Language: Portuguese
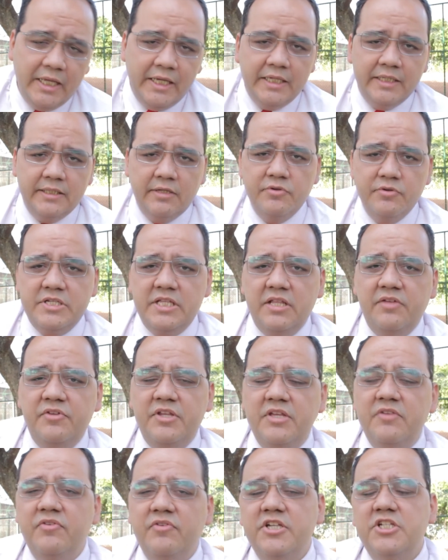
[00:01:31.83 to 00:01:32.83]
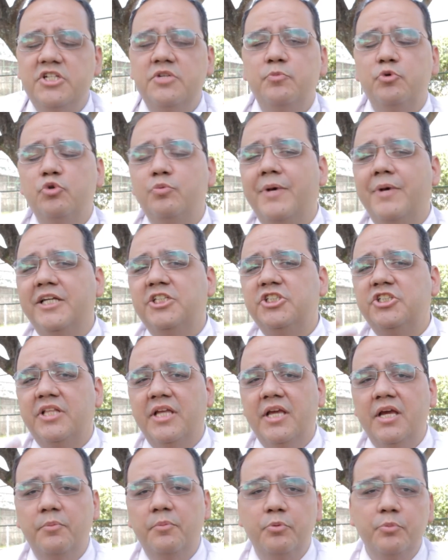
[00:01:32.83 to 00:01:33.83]
Então você deveria investir muito mais
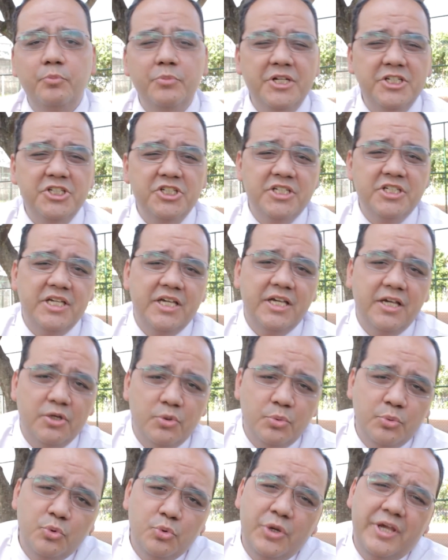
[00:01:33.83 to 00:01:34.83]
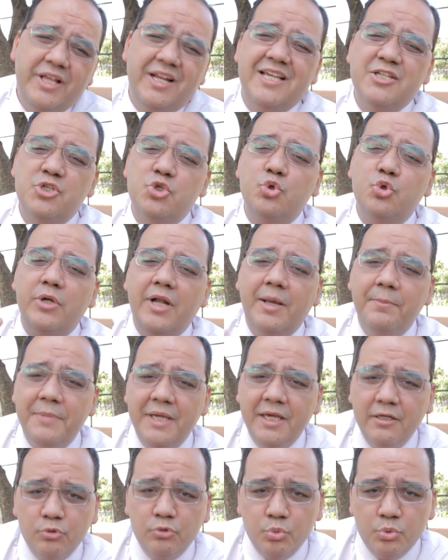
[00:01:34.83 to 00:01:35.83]
tempo, mais dinheiro no
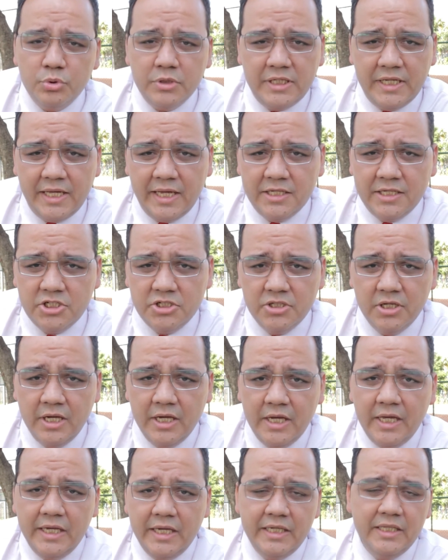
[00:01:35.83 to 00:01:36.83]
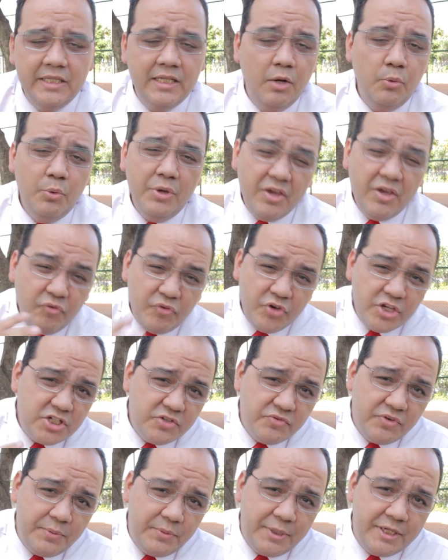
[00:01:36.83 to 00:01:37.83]
relacionamento com o cliente e não
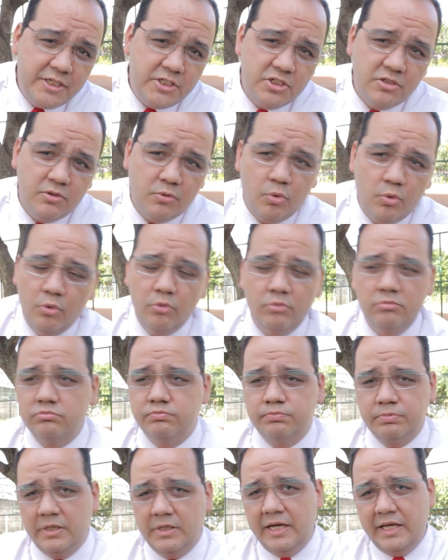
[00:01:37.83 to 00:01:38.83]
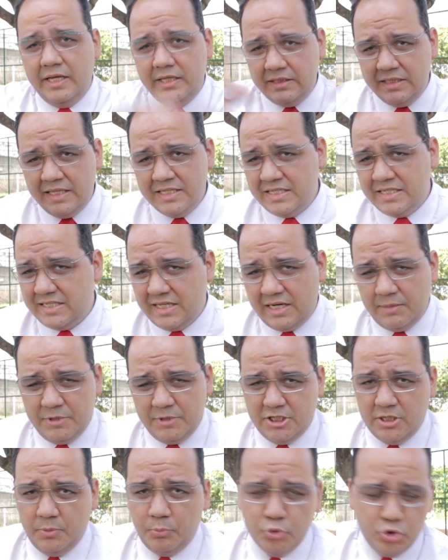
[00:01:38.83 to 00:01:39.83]
efetivamente com eh,
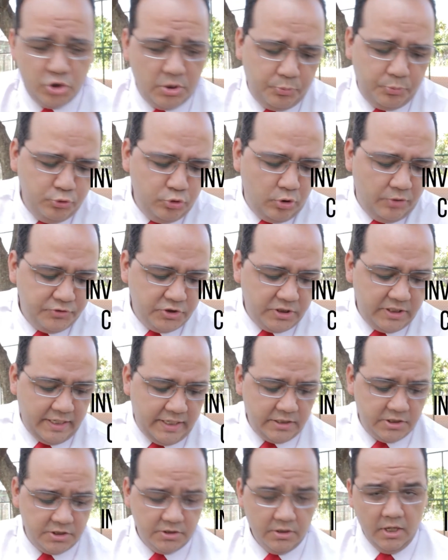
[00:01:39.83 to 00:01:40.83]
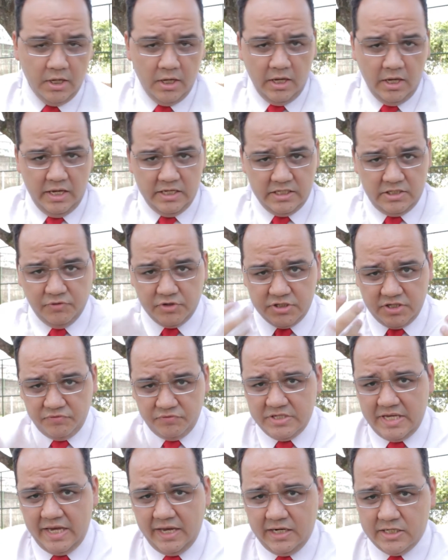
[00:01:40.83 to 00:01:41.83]
necessariamente a busca por novos clientes. Se você
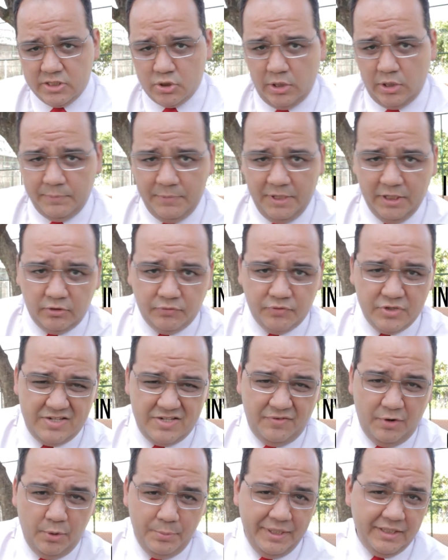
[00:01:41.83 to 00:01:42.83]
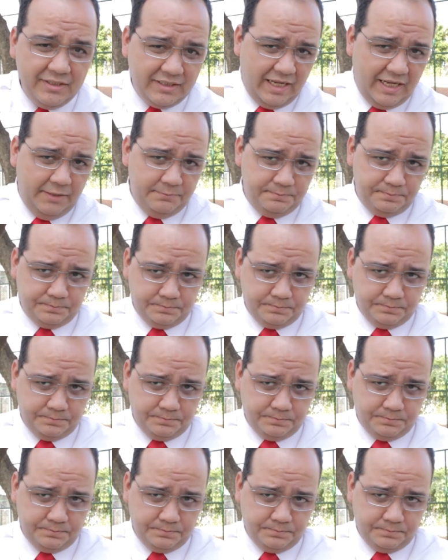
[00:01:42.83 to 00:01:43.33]
fizer relacionamento, você vai aumentar